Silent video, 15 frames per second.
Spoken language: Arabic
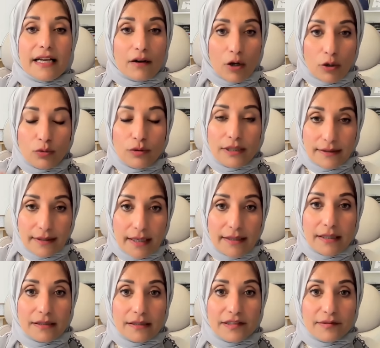القانون
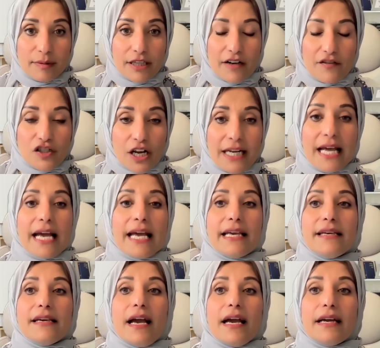التاني اللي الناس ما تعرفش عنها
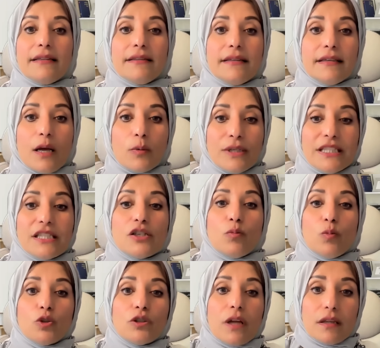هي ان لو انت
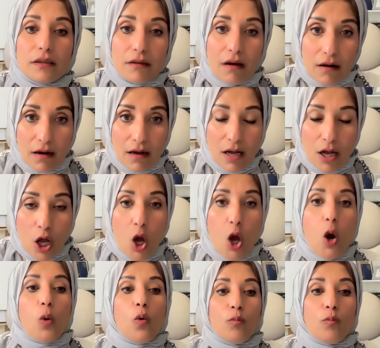مطلقة
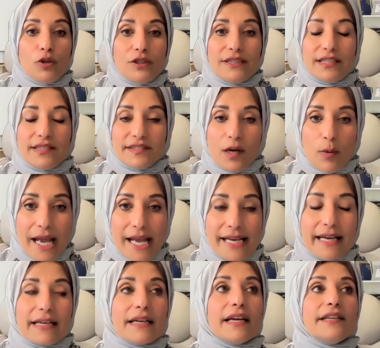ومدة
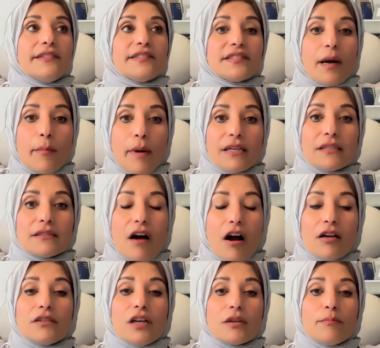زواجك استمرت
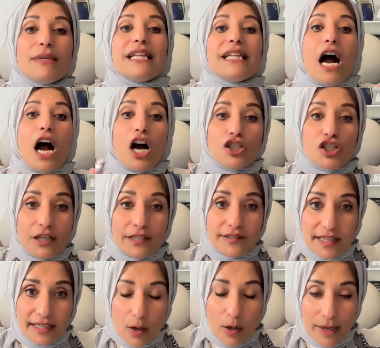أكتر من عشر
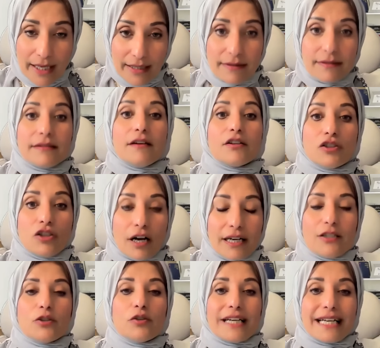سنوات
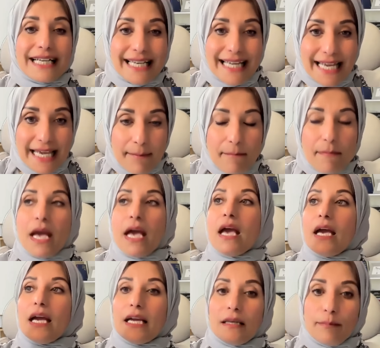تقدري تكليم
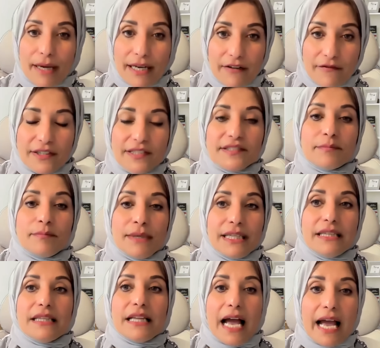البنفتس
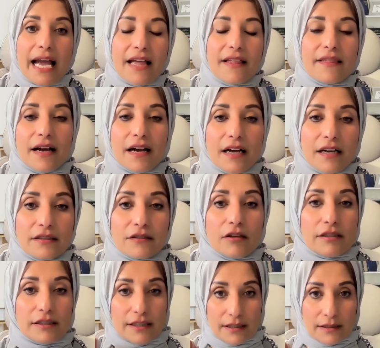من هذا
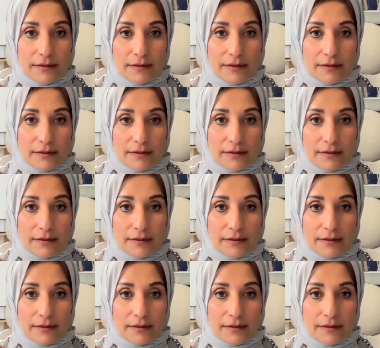الطليق